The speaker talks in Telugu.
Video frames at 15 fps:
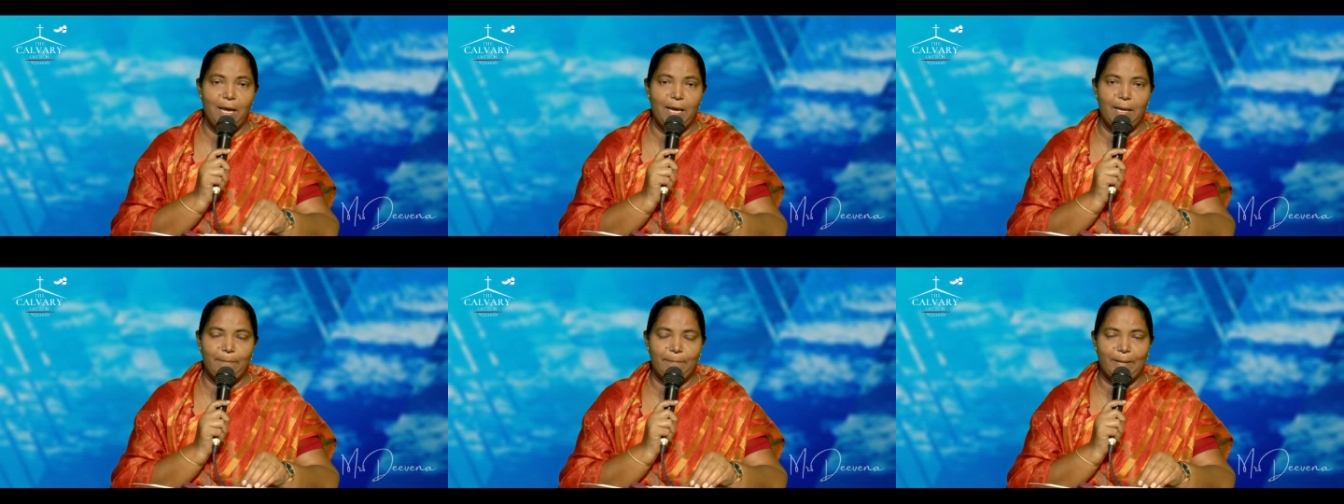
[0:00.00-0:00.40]

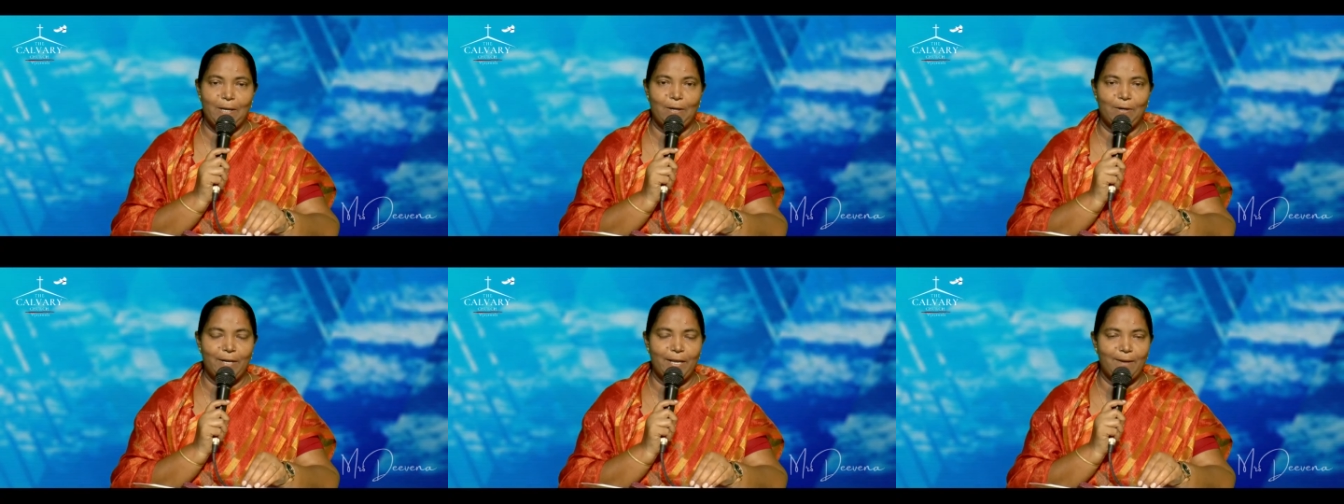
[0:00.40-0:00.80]
ఈ
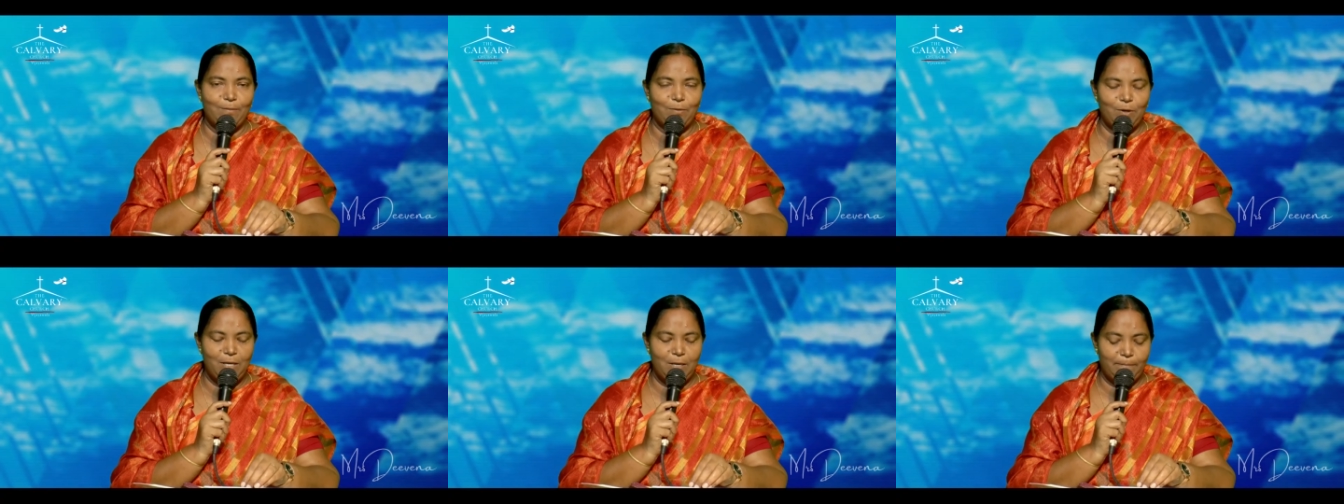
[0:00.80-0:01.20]

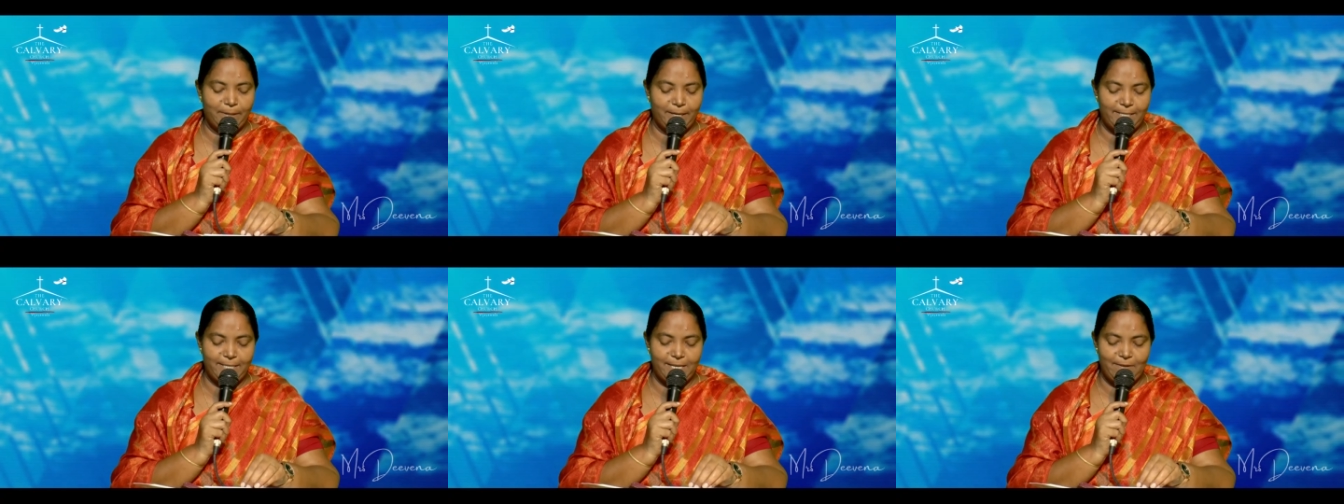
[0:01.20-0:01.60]
పిల్లోడేమో ఈ
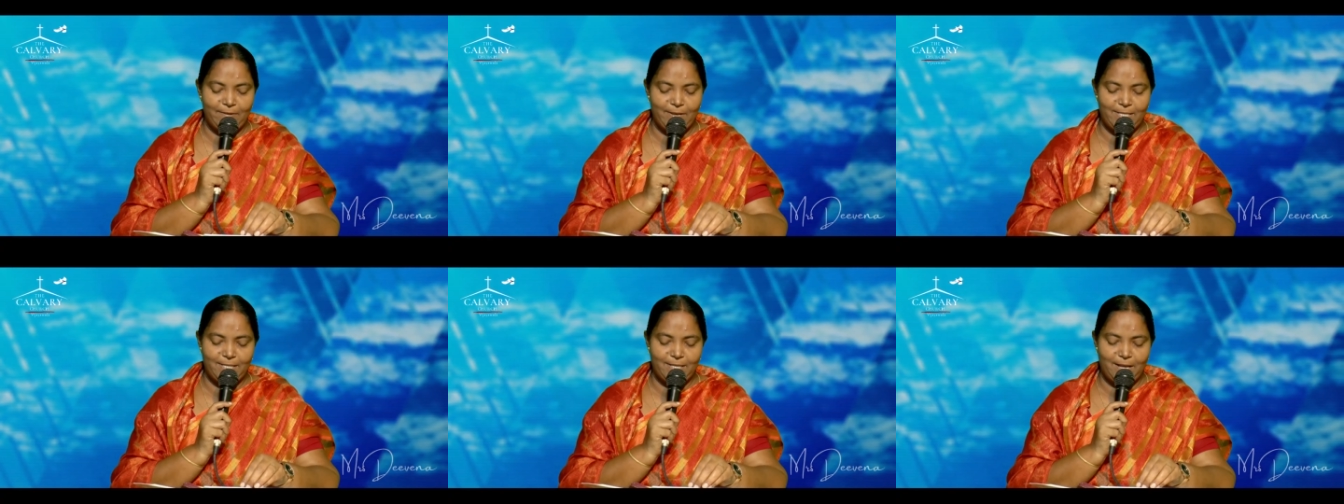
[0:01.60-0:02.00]
ప్రశ్న
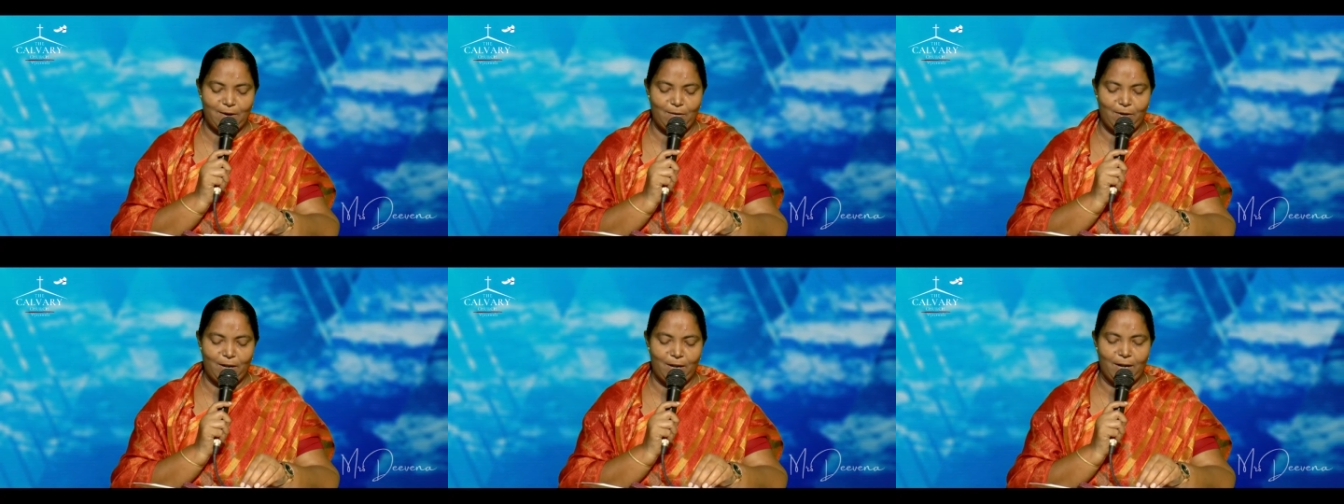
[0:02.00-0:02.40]
వేస్తూ
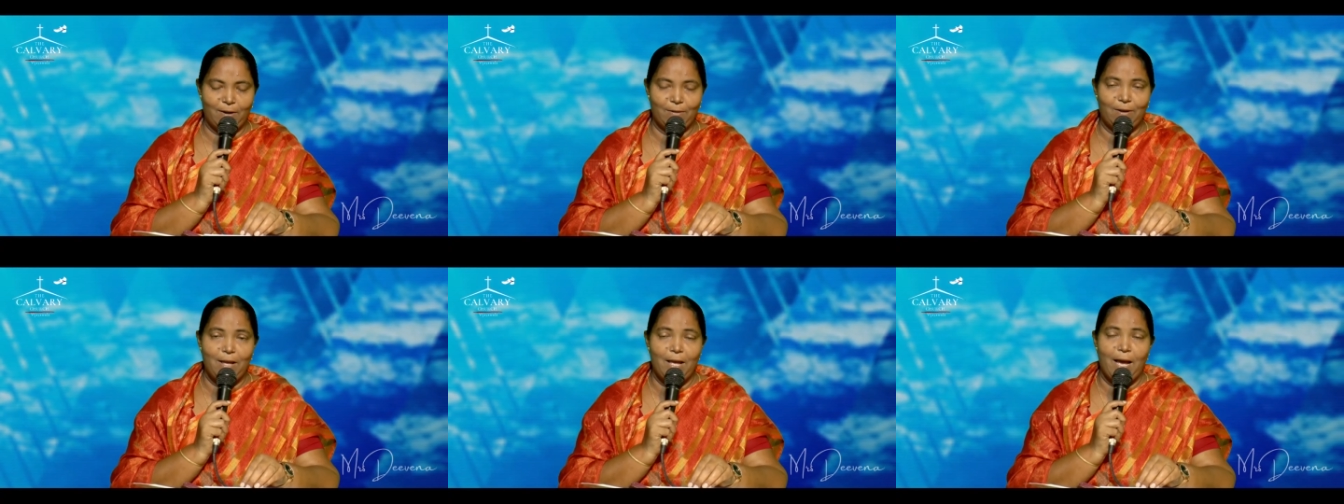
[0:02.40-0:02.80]

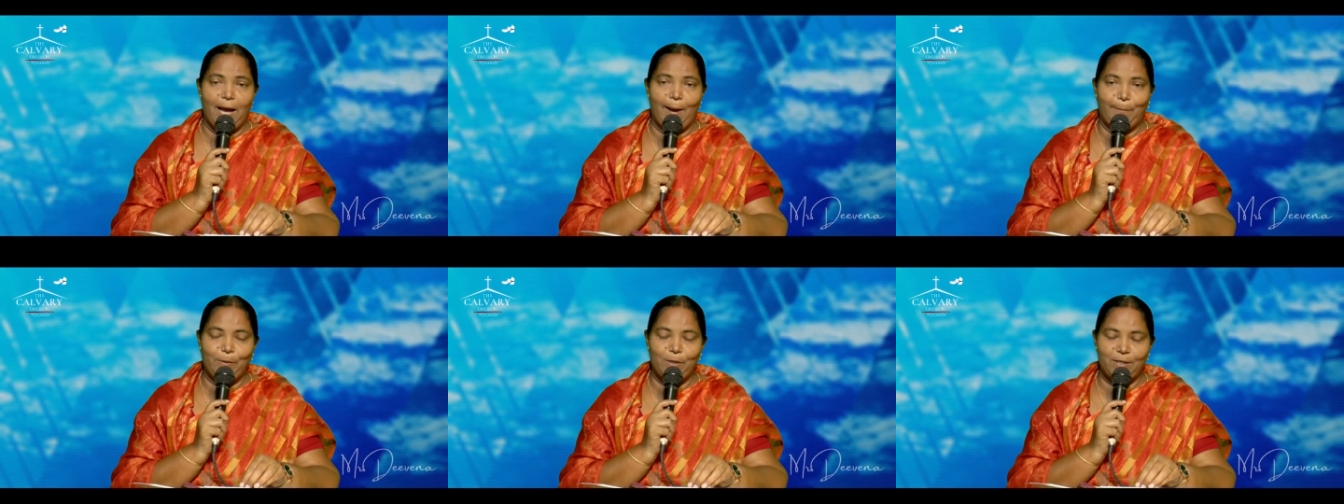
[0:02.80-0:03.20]
ఉన్నాడు
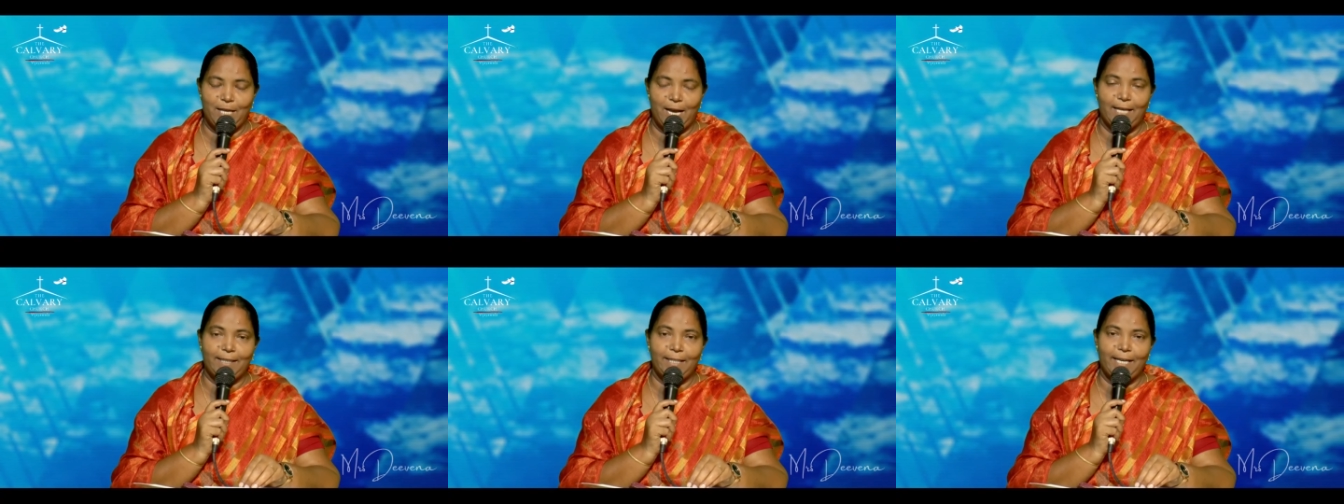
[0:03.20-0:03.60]
అప్పుడు
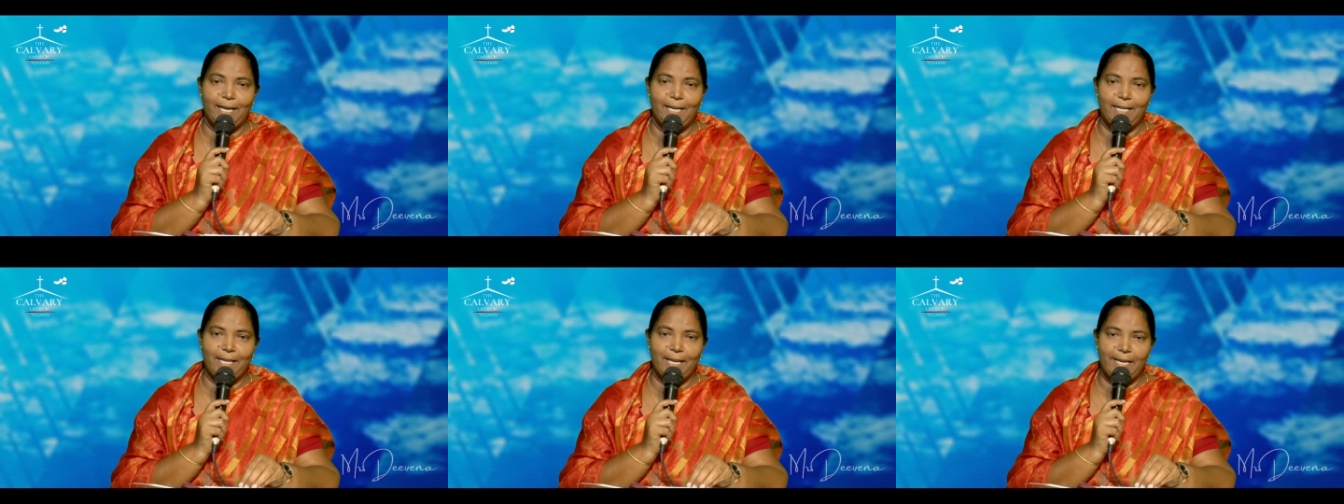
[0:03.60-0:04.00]

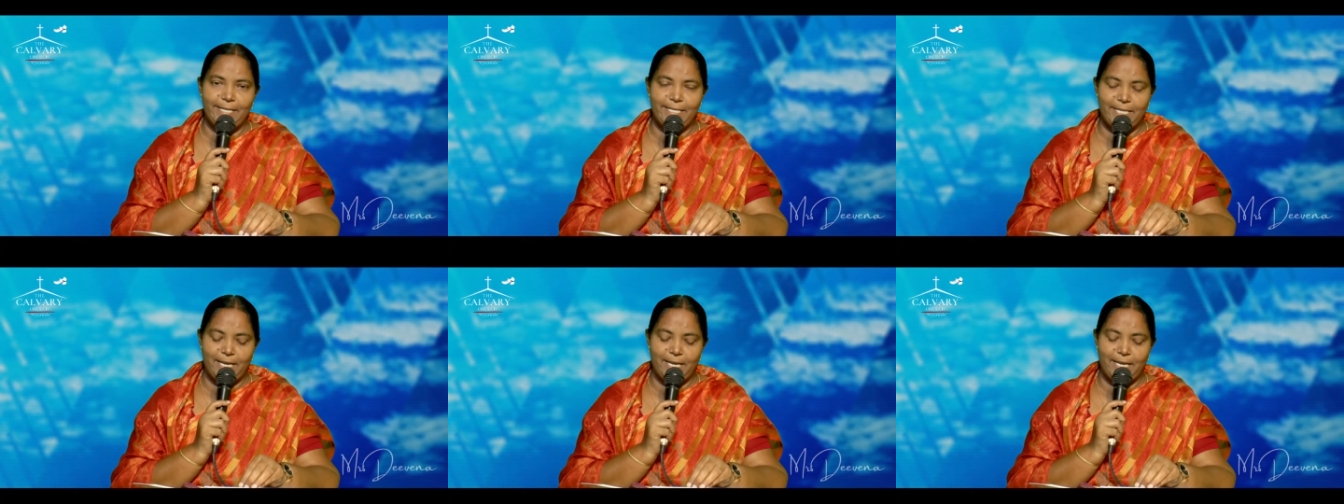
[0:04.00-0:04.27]
తాతగారికి ఏం